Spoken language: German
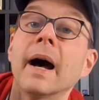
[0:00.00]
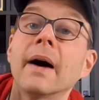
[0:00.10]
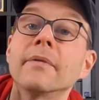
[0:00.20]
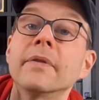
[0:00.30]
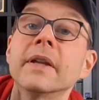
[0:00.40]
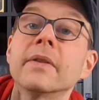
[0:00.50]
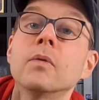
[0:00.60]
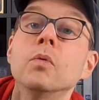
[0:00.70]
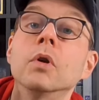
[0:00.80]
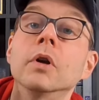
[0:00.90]
A4
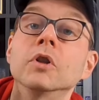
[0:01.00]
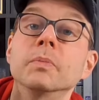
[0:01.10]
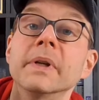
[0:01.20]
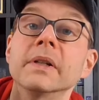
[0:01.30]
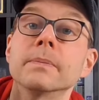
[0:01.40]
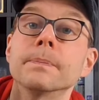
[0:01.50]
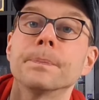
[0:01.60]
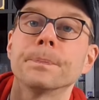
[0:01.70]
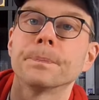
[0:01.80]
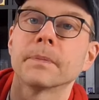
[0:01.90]
Züge gespielt.
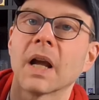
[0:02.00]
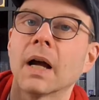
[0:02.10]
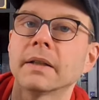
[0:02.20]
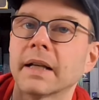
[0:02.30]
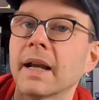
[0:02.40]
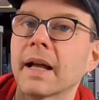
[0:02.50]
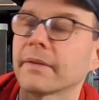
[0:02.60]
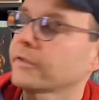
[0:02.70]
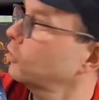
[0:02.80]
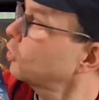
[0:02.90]
Ja, danach
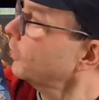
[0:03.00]
ist schon